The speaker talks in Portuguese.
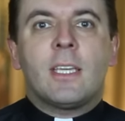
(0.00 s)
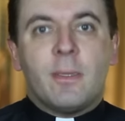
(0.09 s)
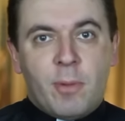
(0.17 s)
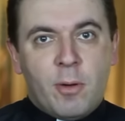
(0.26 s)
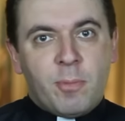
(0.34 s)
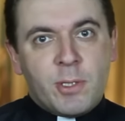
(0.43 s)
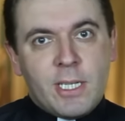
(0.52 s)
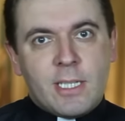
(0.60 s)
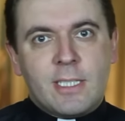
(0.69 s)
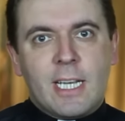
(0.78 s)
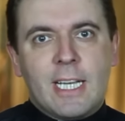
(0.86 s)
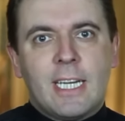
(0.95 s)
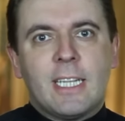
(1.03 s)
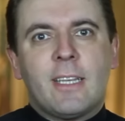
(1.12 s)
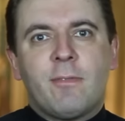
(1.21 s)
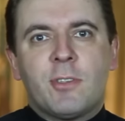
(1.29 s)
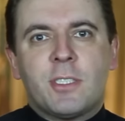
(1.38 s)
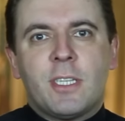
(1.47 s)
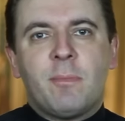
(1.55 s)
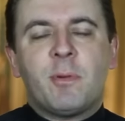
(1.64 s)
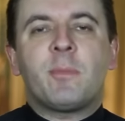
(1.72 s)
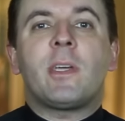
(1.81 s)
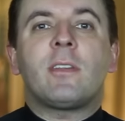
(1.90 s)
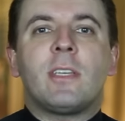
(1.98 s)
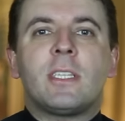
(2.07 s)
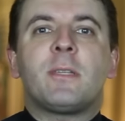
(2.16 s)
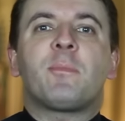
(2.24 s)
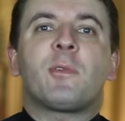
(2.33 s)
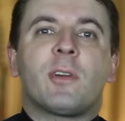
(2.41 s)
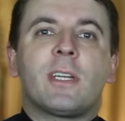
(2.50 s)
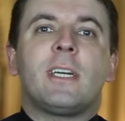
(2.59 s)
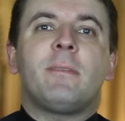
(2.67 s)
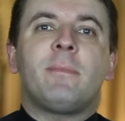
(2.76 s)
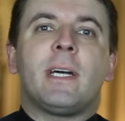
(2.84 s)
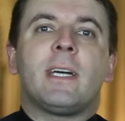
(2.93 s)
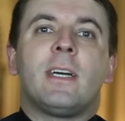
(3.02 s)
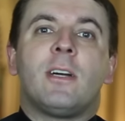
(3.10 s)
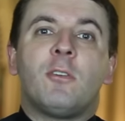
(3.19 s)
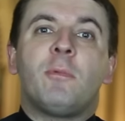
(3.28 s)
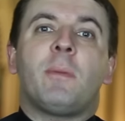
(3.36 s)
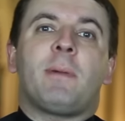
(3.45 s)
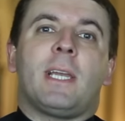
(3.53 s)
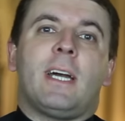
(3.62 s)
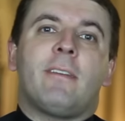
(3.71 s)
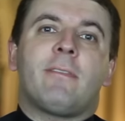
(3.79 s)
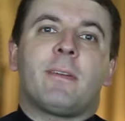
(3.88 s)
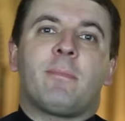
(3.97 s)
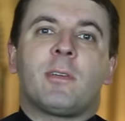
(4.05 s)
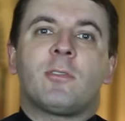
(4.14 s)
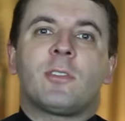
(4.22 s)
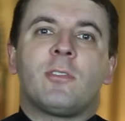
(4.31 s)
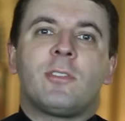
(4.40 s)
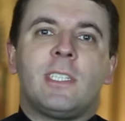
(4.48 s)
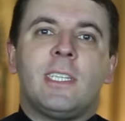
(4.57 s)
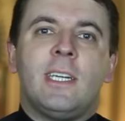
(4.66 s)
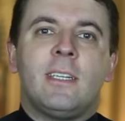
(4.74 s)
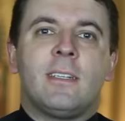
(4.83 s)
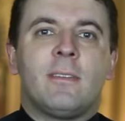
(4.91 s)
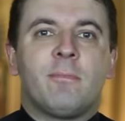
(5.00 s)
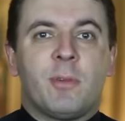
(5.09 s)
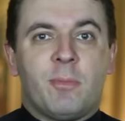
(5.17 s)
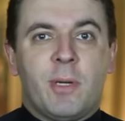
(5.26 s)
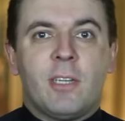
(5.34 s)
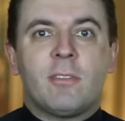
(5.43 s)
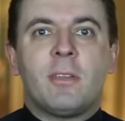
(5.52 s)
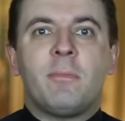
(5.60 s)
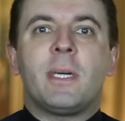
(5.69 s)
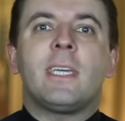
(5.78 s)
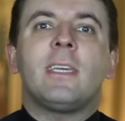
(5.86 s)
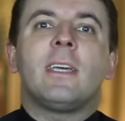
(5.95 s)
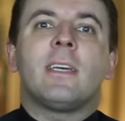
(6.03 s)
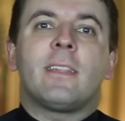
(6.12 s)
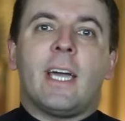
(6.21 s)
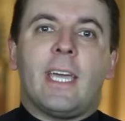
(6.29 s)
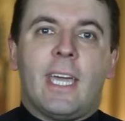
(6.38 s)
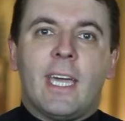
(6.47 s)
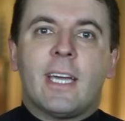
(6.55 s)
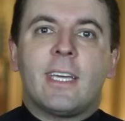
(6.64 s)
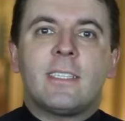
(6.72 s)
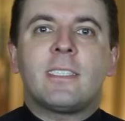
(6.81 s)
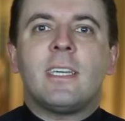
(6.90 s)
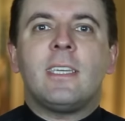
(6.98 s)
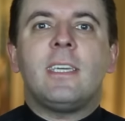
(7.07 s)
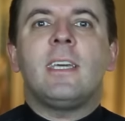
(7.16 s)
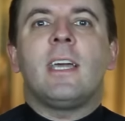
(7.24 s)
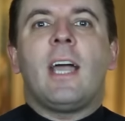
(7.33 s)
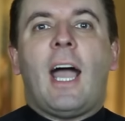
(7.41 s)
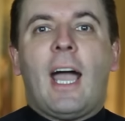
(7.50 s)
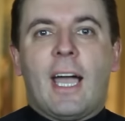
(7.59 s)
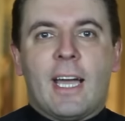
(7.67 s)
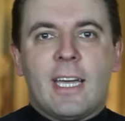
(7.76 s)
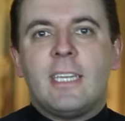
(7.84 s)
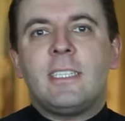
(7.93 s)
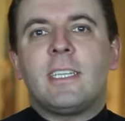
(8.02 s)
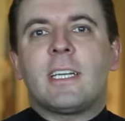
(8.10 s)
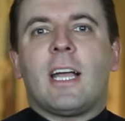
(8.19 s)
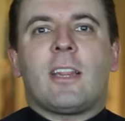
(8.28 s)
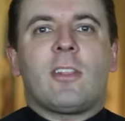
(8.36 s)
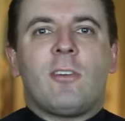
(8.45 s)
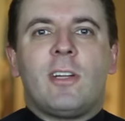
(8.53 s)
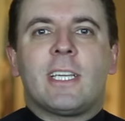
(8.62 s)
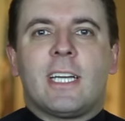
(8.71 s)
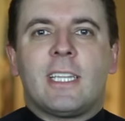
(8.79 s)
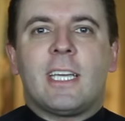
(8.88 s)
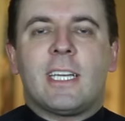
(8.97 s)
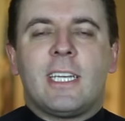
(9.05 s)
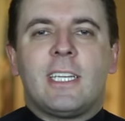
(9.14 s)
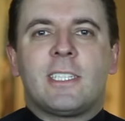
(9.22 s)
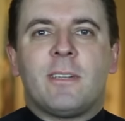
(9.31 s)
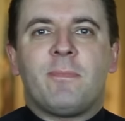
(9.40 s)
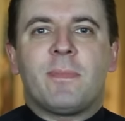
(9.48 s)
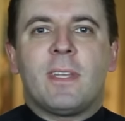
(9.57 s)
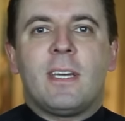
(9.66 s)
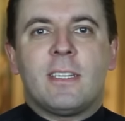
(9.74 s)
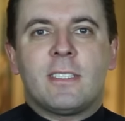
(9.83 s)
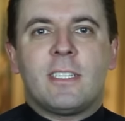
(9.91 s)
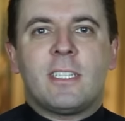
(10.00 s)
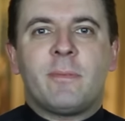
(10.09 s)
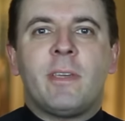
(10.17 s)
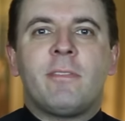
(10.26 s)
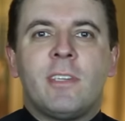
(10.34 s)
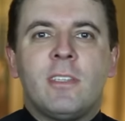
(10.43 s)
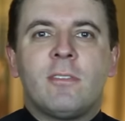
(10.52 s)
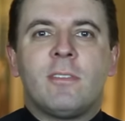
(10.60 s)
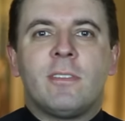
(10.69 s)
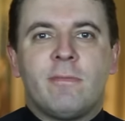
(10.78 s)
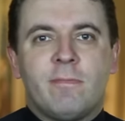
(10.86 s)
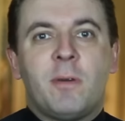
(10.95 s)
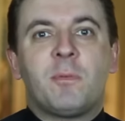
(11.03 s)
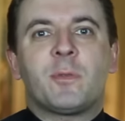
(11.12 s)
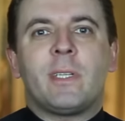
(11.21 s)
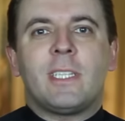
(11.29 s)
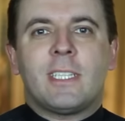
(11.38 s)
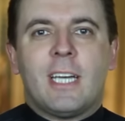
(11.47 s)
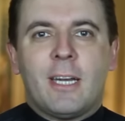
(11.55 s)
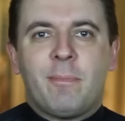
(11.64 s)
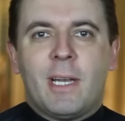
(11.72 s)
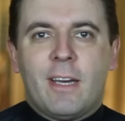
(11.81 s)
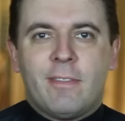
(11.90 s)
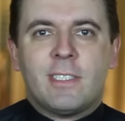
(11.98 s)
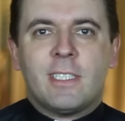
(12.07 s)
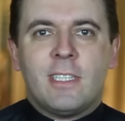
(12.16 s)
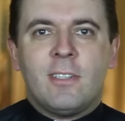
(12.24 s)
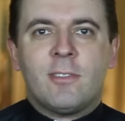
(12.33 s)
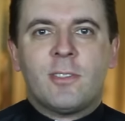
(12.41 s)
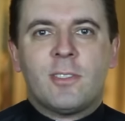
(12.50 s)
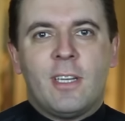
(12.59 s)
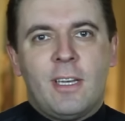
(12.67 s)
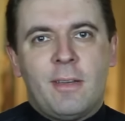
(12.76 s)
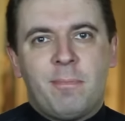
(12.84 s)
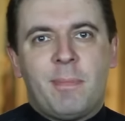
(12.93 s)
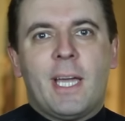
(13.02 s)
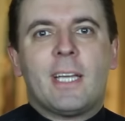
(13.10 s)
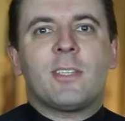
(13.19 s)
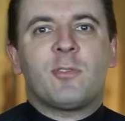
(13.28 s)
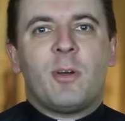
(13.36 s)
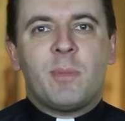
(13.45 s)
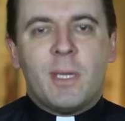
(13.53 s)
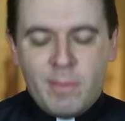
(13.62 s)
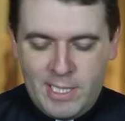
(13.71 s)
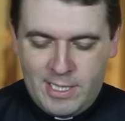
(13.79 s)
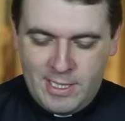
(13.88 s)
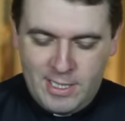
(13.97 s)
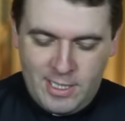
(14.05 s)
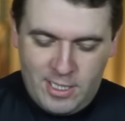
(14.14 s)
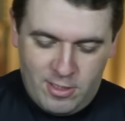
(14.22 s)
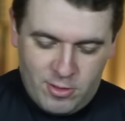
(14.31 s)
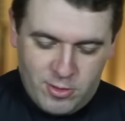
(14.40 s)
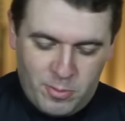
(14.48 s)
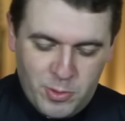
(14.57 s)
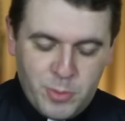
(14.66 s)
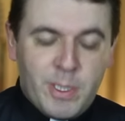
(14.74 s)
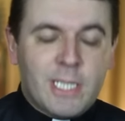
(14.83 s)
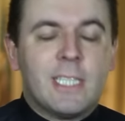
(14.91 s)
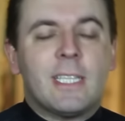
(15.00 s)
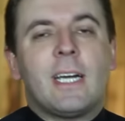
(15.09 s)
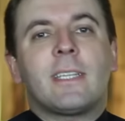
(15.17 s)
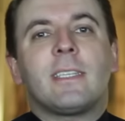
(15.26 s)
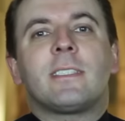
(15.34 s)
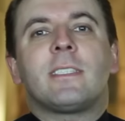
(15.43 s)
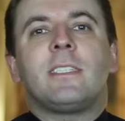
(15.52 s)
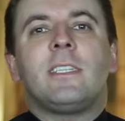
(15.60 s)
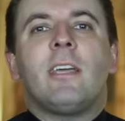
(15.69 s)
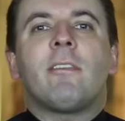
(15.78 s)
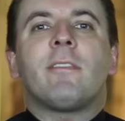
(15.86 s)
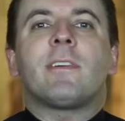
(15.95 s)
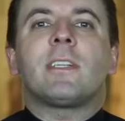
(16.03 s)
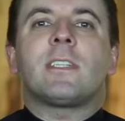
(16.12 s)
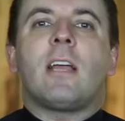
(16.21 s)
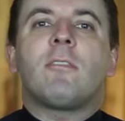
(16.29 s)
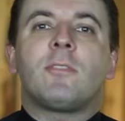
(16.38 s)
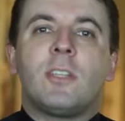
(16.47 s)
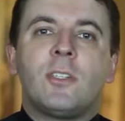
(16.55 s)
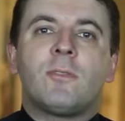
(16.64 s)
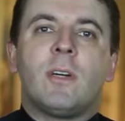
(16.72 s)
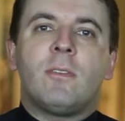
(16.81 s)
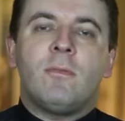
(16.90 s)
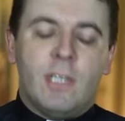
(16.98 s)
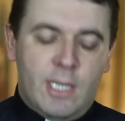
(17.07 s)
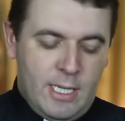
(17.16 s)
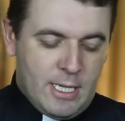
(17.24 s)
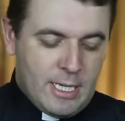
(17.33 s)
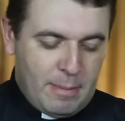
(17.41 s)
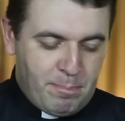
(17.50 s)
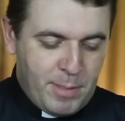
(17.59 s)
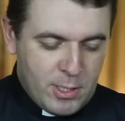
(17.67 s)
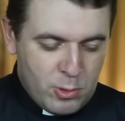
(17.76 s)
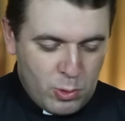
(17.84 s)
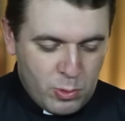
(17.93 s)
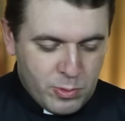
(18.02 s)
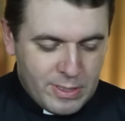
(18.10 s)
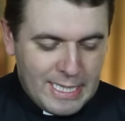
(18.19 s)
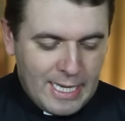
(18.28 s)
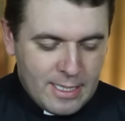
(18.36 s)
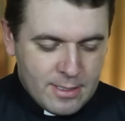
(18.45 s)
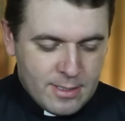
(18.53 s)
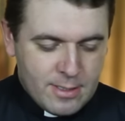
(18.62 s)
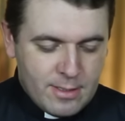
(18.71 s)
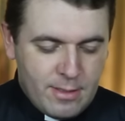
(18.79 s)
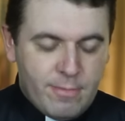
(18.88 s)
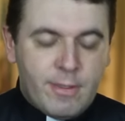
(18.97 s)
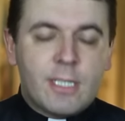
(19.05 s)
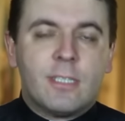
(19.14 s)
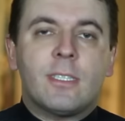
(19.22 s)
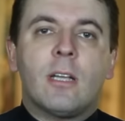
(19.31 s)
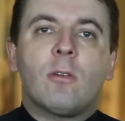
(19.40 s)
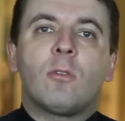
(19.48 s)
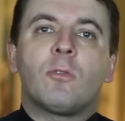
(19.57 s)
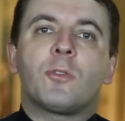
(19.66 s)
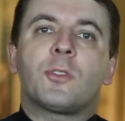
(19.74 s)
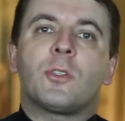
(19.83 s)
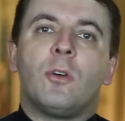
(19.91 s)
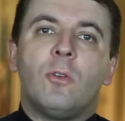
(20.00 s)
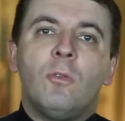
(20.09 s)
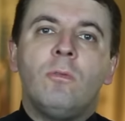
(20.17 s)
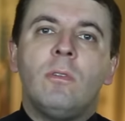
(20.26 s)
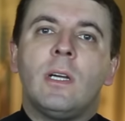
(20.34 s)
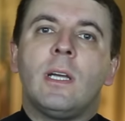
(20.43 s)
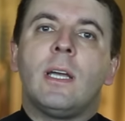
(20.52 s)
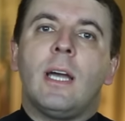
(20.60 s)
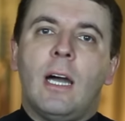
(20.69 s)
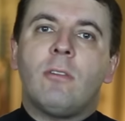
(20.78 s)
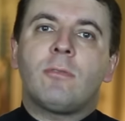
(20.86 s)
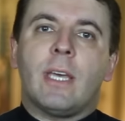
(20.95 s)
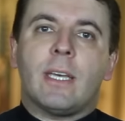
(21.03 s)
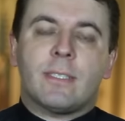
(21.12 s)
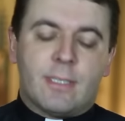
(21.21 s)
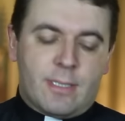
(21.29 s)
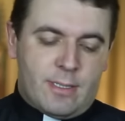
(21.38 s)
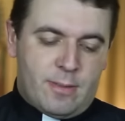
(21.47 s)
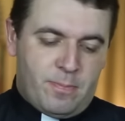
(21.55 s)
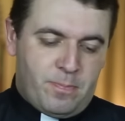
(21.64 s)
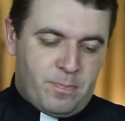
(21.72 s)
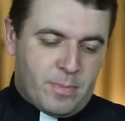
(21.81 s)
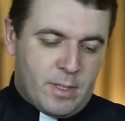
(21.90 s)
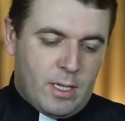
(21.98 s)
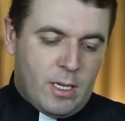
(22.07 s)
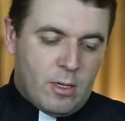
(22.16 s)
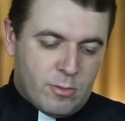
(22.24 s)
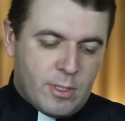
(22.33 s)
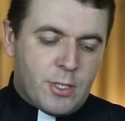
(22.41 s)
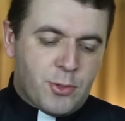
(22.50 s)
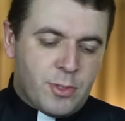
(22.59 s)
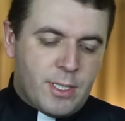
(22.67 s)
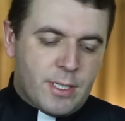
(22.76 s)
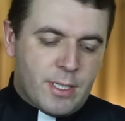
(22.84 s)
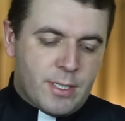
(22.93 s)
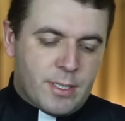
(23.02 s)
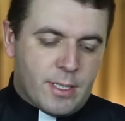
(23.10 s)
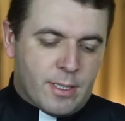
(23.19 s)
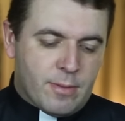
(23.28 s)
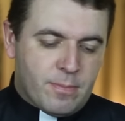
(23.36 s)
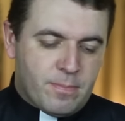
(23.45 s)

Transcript: Que bom poder chegar até você por meio desse programa, uma palavra para o seu dia, por meio também da RCI, a Rede Católica da Igreja. Seja bem-vindo. Vamos meditar a palavra de Deus? Pegue a sua Bíblia e nós vamos meditar nesse dia o Evangelho de João, capítulo 10, versículos 1 ao 10. O texto diz assim: